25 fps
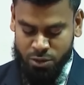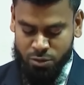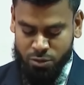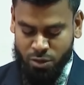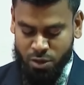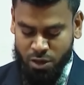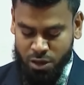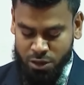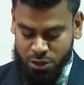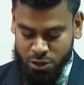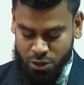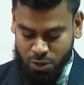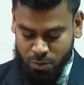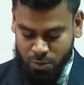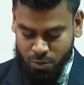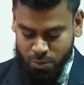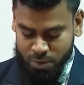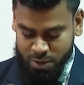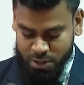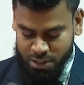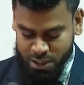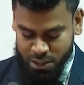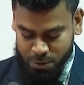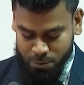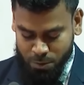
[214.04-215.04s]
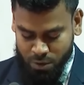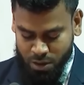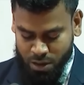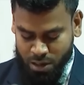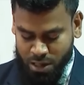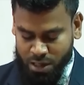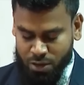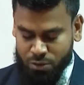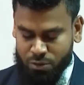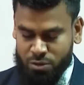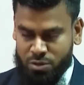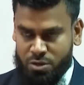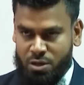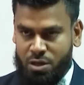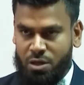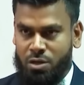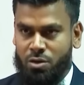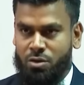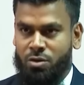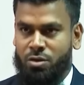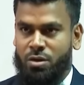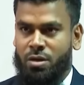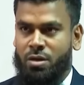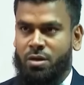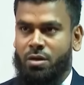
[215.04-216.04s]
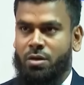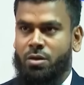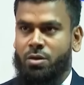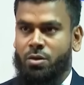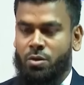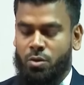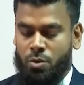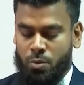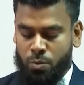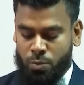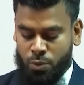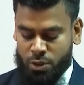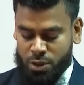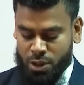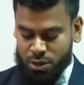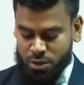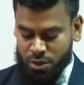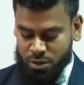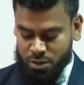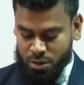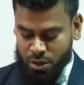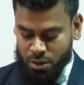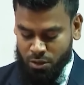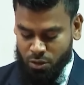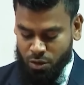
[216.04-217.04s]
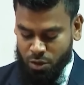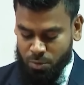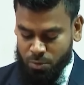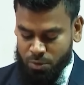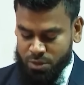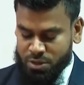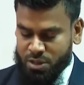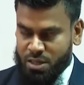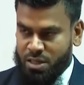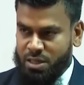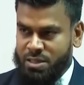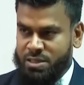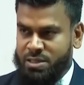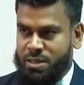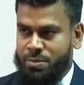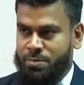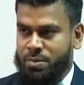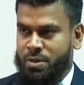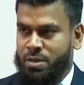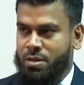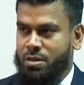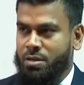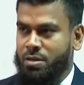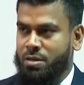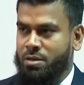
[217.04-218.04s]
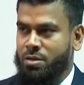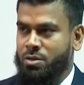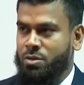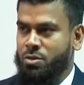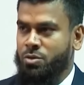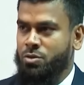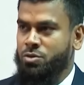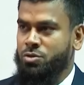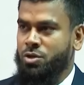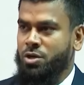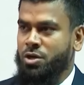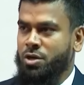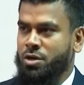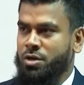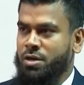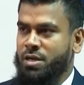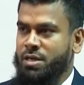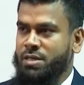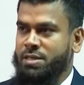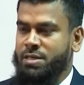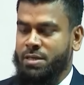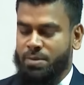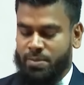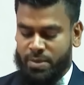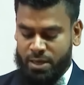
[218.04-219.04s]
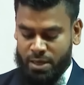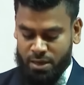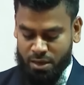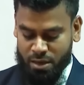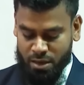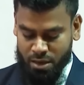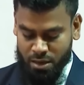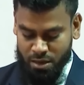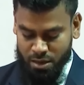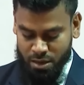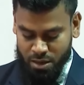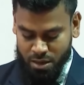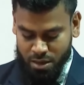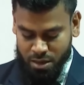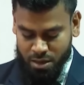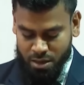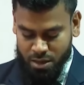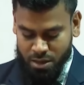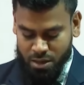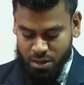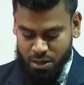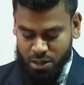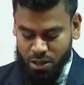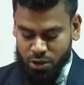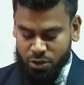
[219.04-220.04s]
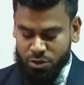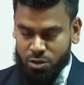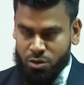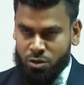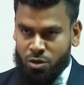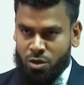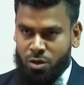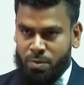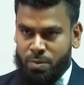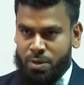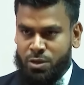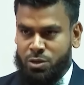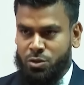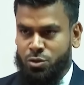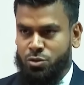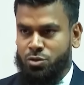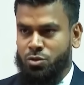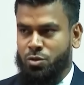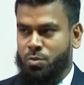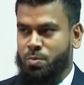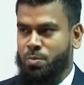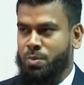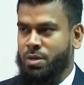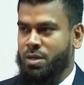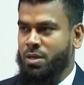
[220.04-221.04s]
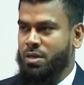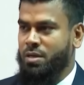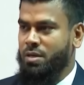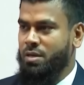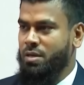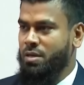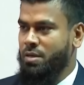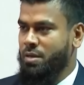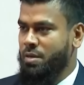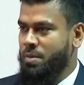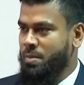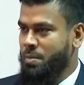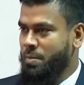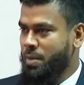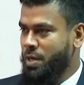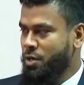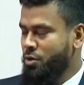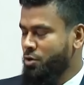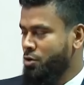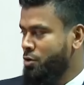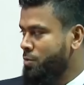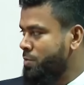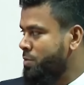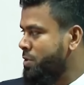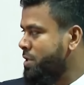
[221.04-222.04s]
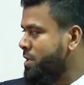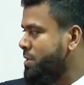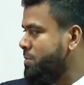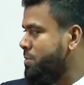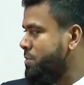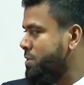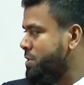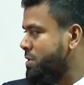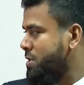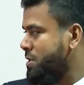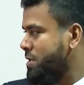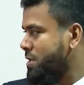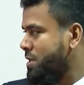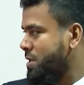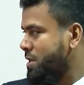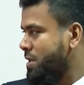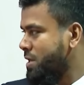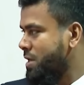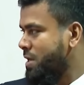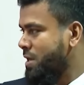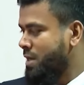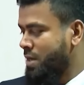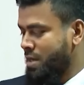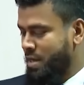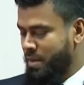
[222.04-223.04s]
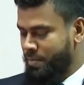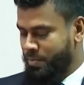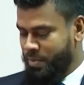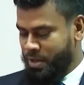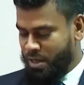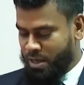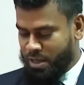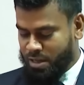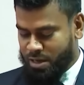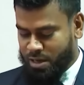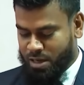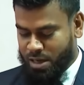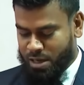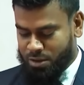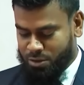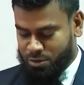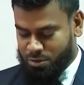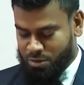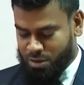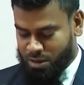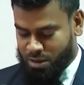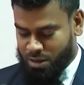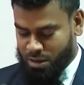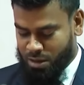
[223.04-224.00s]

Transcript: ফলে চল্লিশতম বিসিএস পরীক্ষায় উত্তীর্ণ হয়ে প্রজাতন্ত্রের কর্মচারী হিসাবে জনগণের সেবায় নিয়োজিত হবার সুযোগ পেয়ে মাননীয় প্রধানমন্ত্রী আপনাকে জানায়